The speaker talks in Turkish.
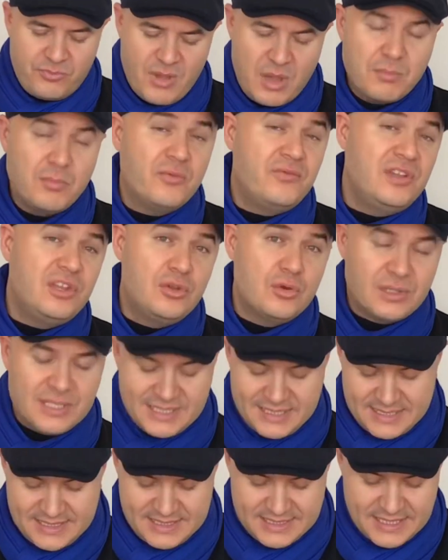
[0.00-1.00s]
bu videoda
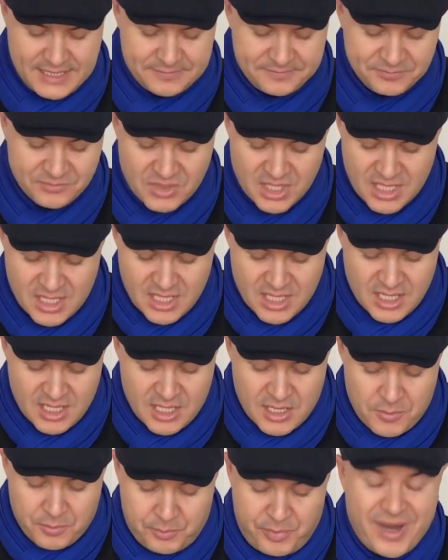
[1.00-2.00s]
size
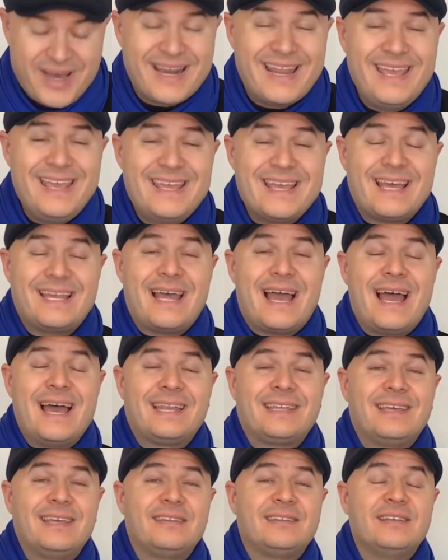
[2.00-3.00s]
para yiyen
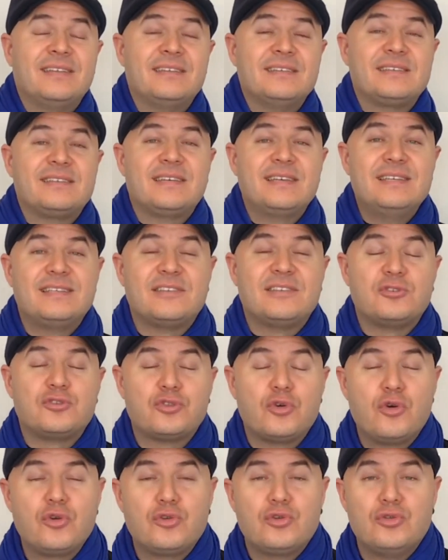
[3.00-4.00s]
erkeklerin sayısı
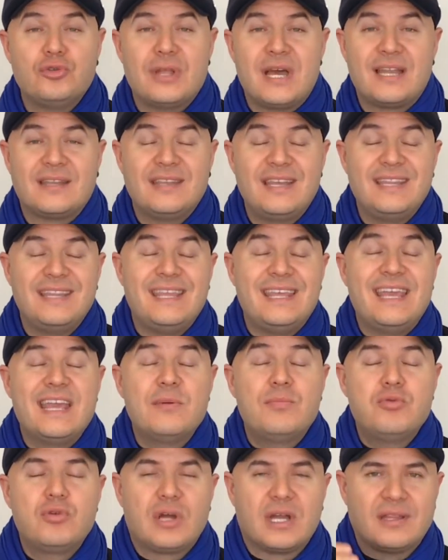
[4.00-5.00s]
son günlerde
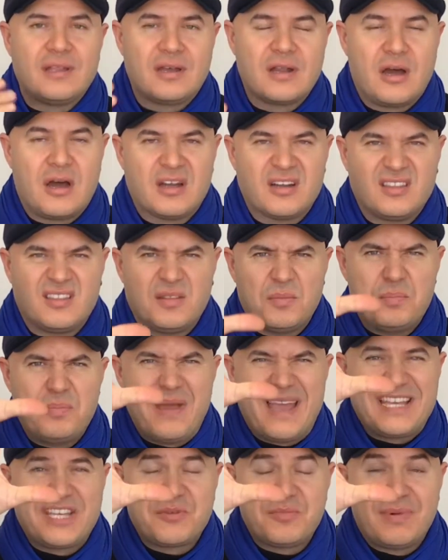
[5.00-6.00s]
niye bu kadar arttı?
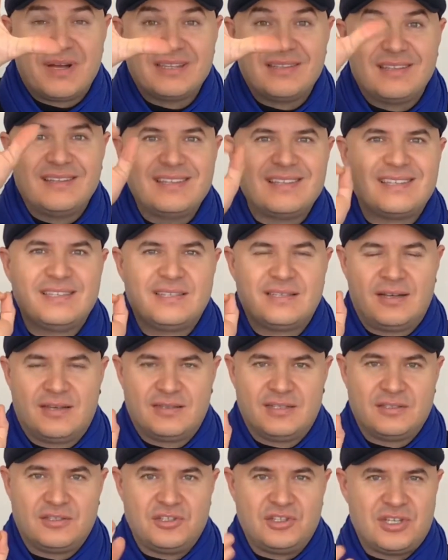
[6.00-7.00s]
5 maddede size
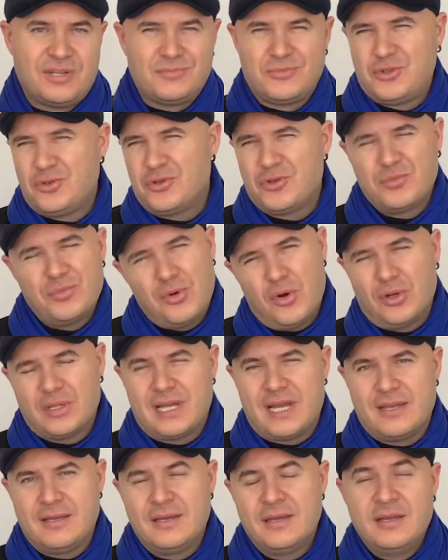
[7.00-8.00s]
anlatacağım. Çünkü bu
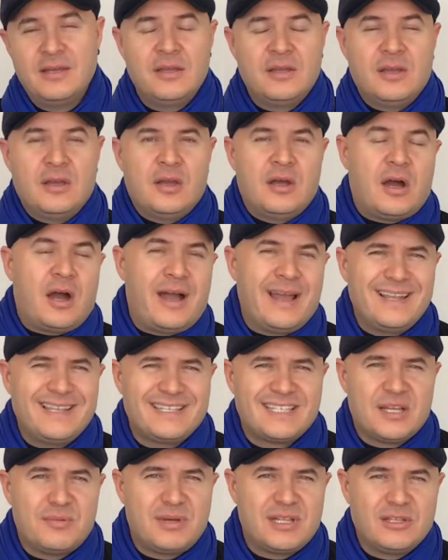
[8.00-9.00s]
olay Aynı
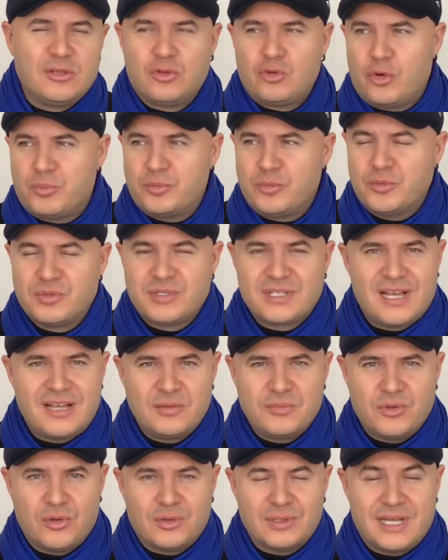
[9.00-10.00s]
zamanda
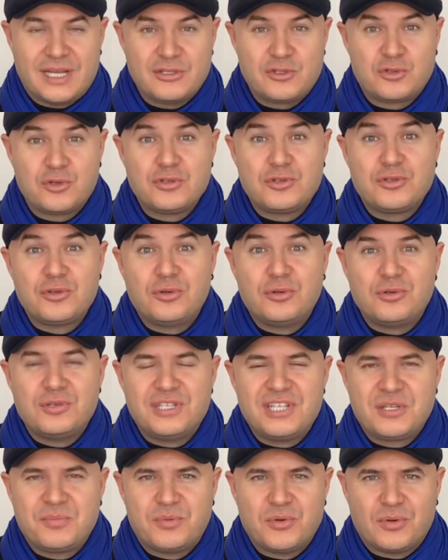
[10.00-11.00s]
toplumsal bir olay,
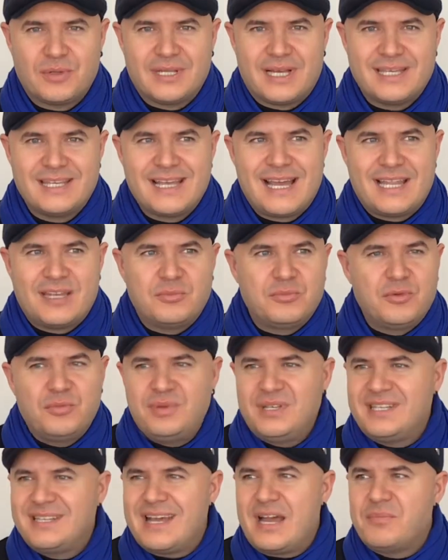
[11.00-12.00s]
sosyolojik bir olay. Yani bu
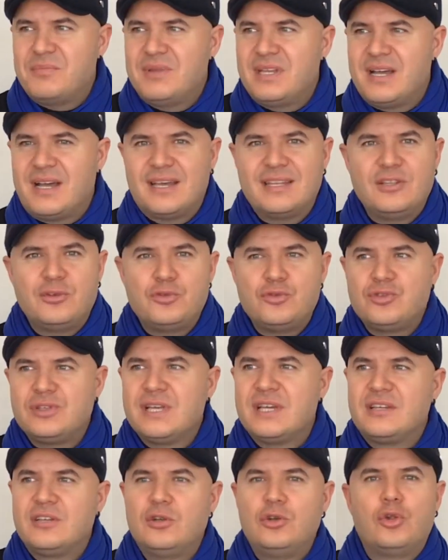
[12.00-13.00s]
birdenbire hani
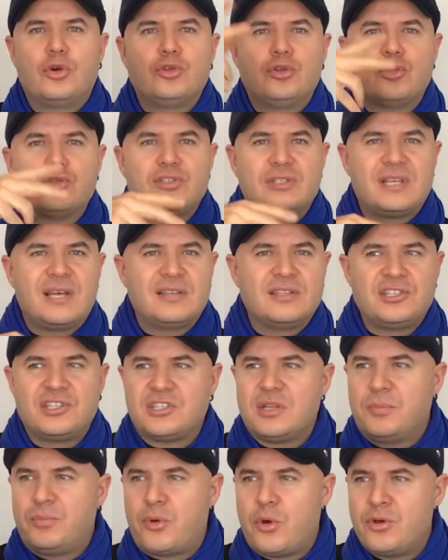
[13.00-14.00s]
rüzgarın Lodos'tan
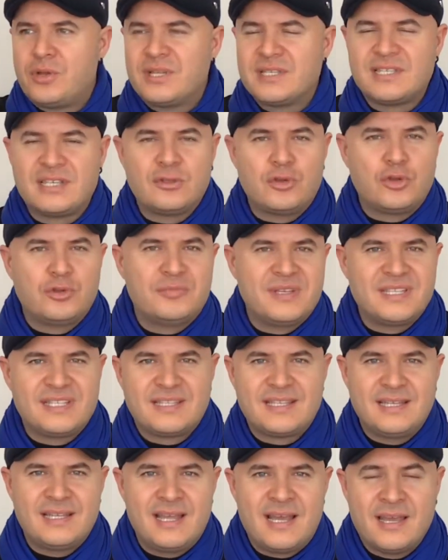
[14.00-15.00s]
işte Poyraz'a
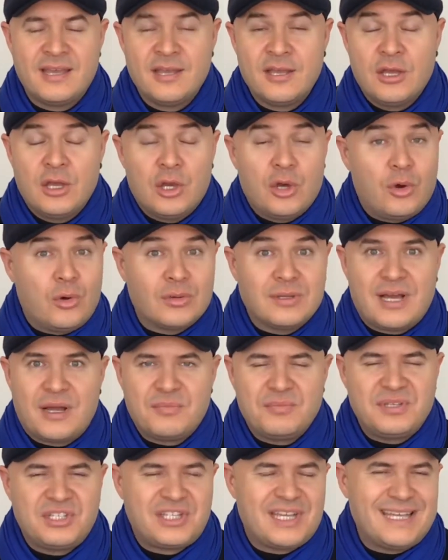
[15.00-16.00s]
dönmesiyle
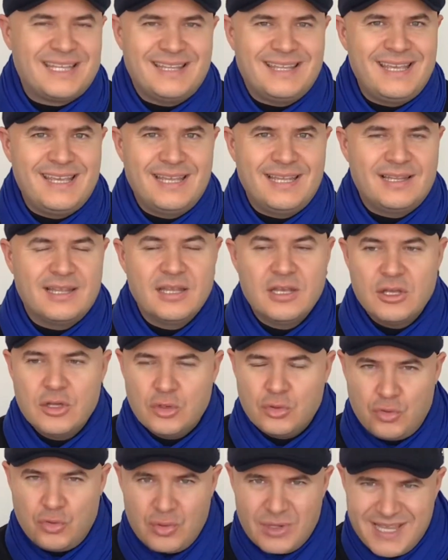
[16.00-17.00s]
olan bir şey değil.
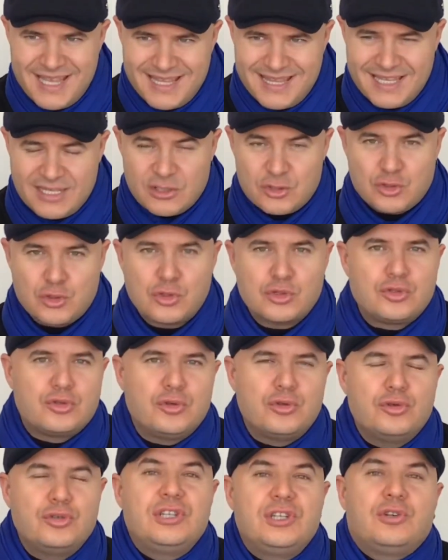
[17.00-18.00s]
Türkiye'deki
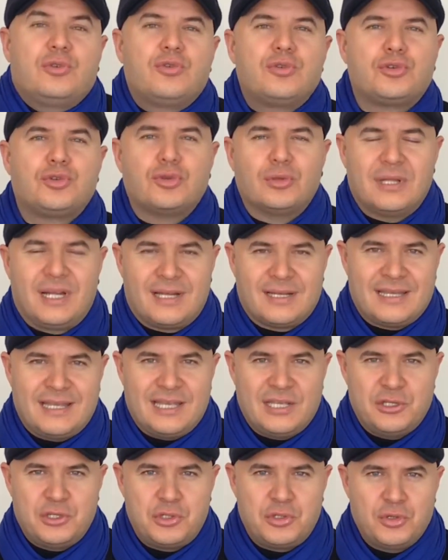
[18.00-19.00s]
sosyolojik koşullar
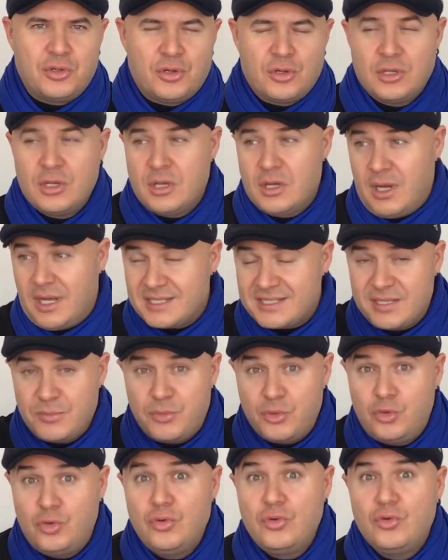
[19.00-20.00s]
değişiyor. Aslında
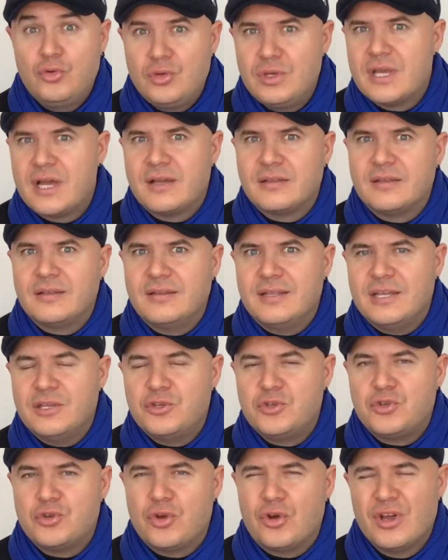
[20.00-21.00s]
bütün dünyada
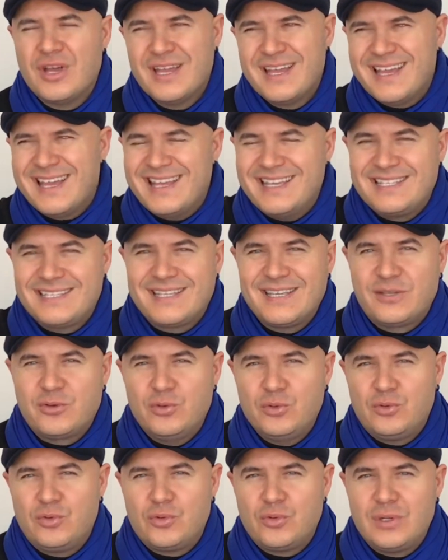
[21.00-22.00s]
değişiyor. Eski
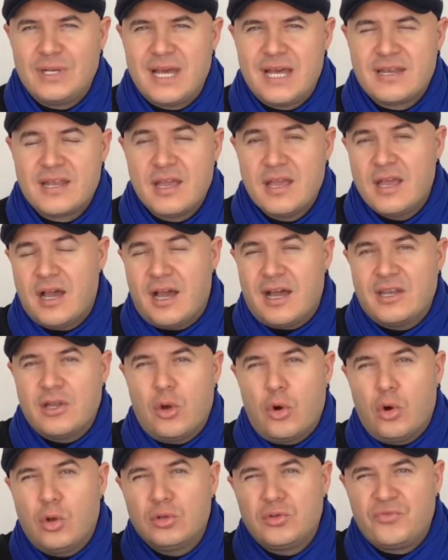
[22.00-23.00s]
kültürler hani
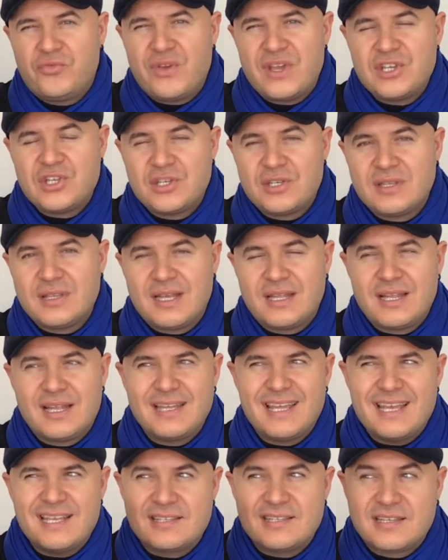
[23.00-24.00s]
old fashion
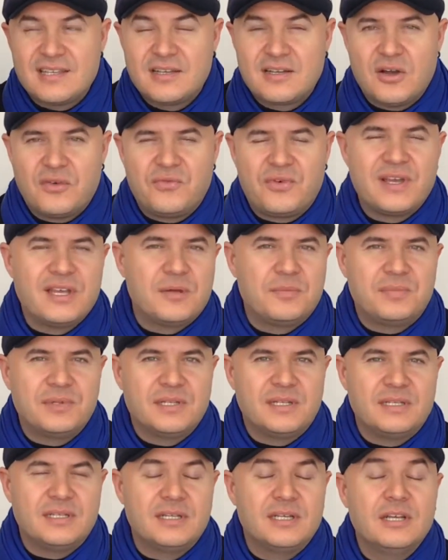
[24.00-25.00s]
denen eski kafa
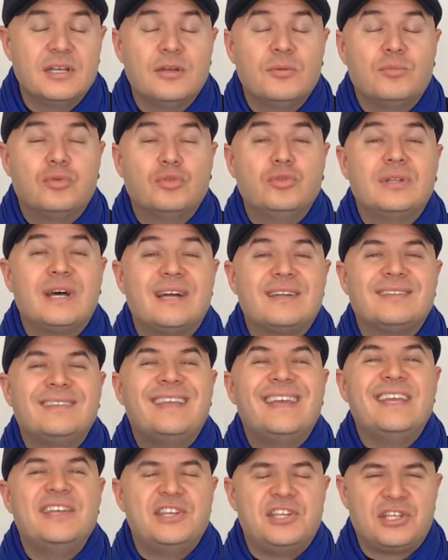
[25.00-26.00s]
yapıları bunlar
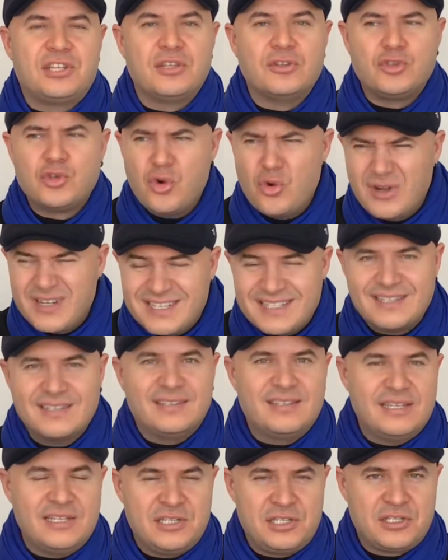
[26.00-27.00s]
değişti. Çok
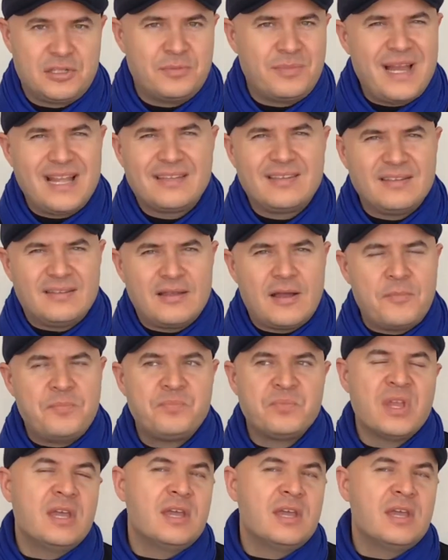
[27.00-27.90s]
hızlı değişti. Belki tam